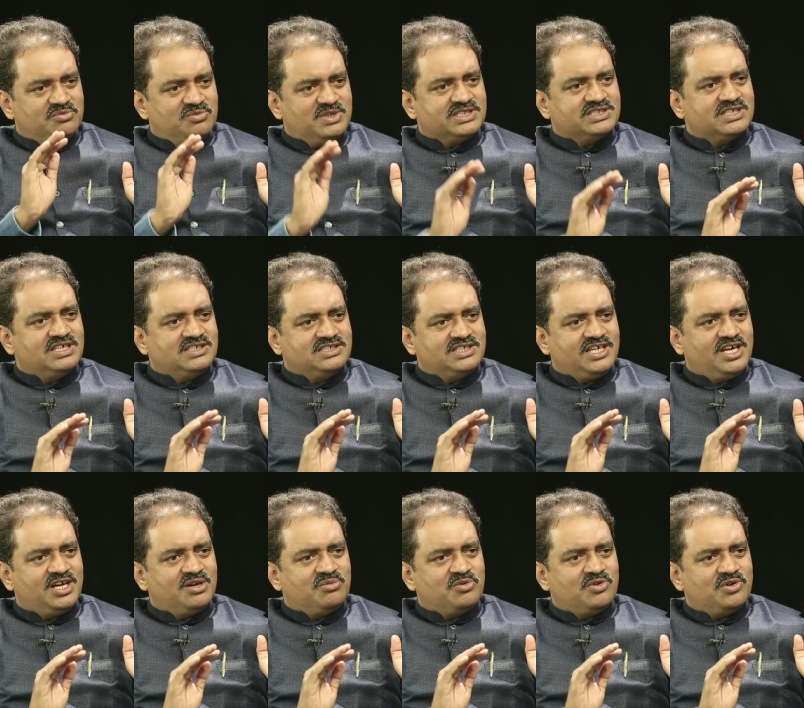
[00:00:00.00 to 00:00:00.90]
విమర్శలు
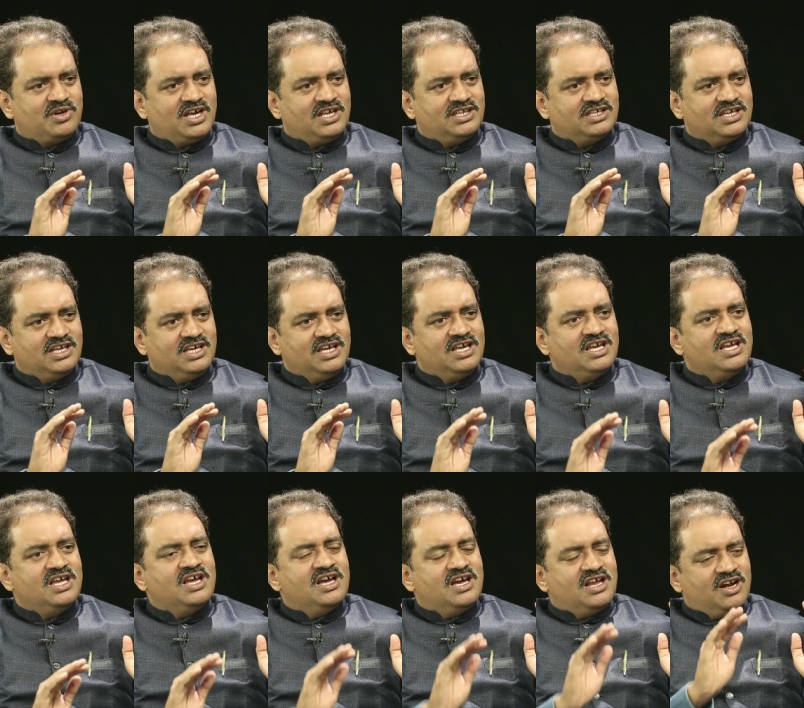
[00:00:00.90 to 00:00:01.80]
చేయకపోవడానికి
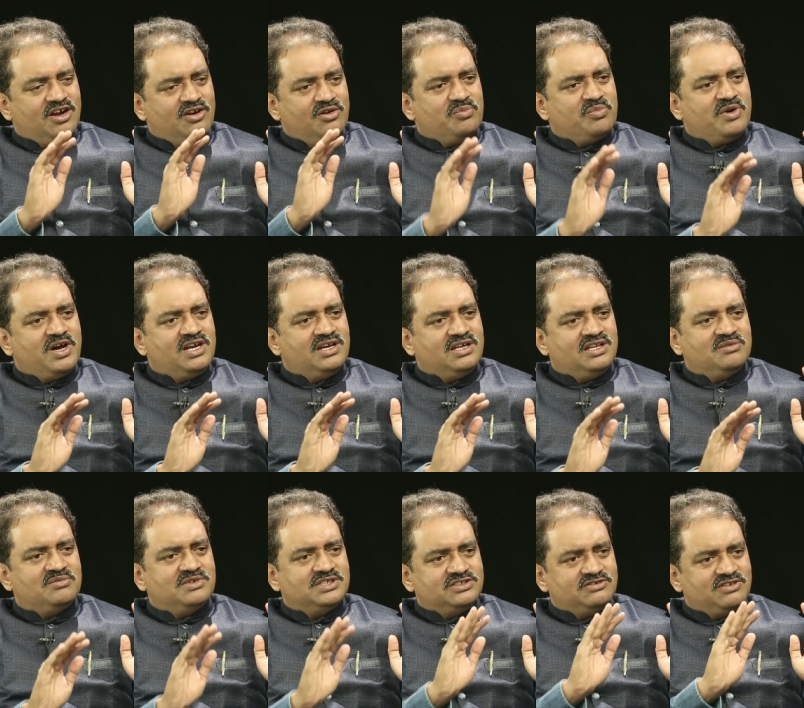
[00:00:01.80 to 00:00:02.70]
రెండు
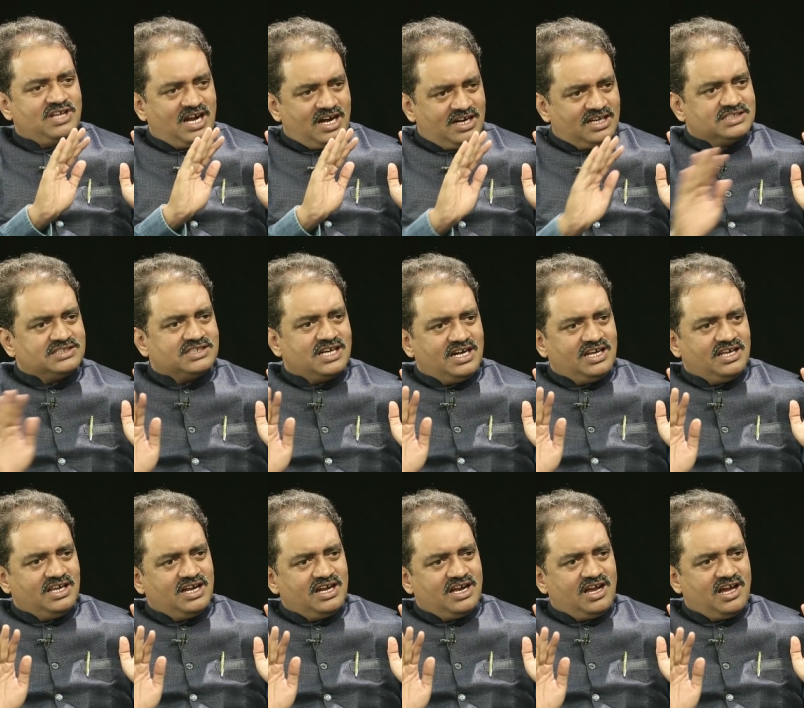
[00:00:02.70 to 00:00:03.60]
పార్టీల మధ్య ఉన్న అండర్స్టాండింగే